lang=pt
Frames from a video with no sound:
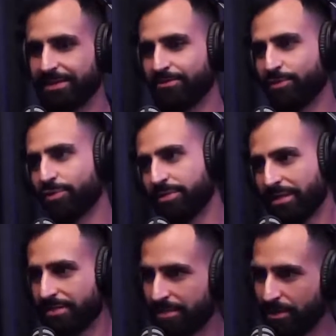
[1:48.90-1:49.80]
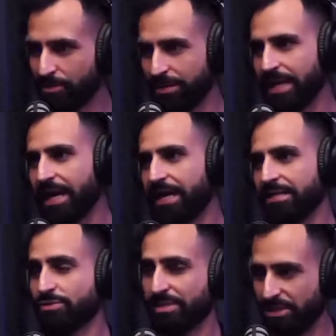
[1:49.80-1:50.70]
Voltando a acordar.
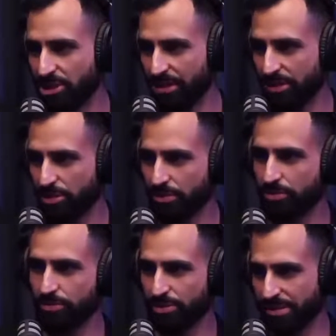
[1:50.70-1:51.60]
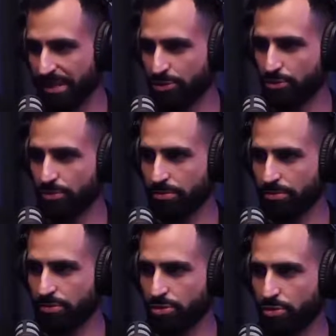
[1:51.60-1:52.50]
Se você chega só no, no estágio
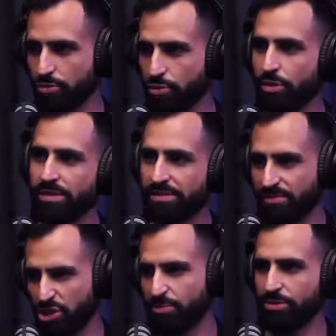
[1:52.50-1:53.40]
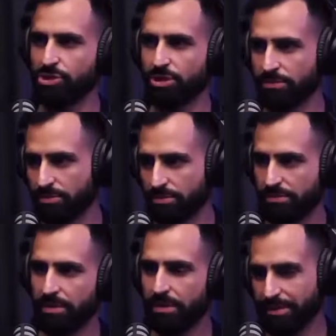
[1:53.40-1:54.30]
de sono 2, 20 minutinhos,
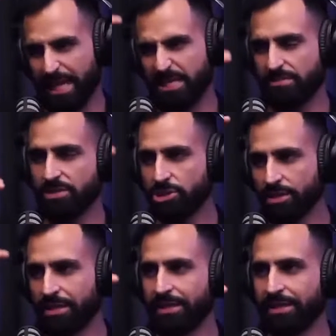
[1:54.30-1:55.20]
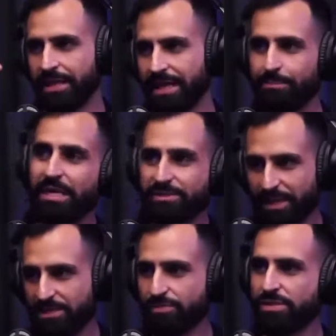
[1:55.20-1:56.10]
10, 20, aí é mais
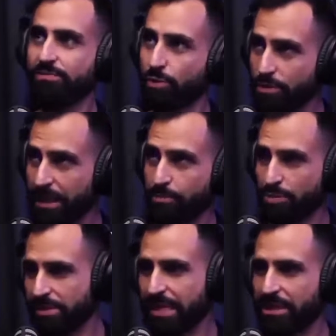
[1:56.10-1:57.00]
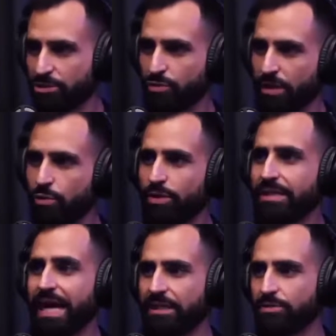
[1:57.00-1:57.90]
fácil você voltar pro estágio do
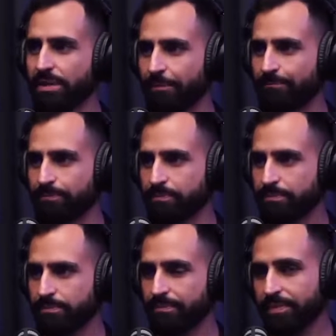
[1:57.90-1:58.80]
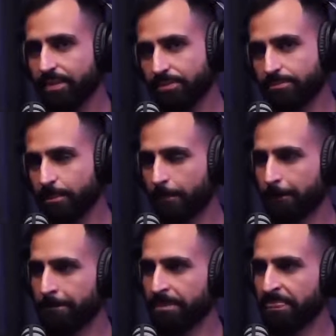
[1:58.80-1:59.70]
acordado, né? Uhum. E quando eu
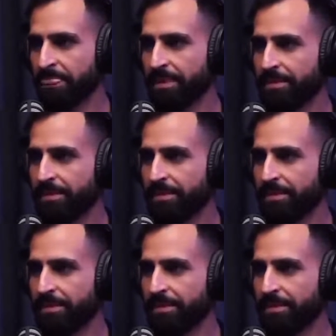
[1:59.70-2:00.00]
durmo 20,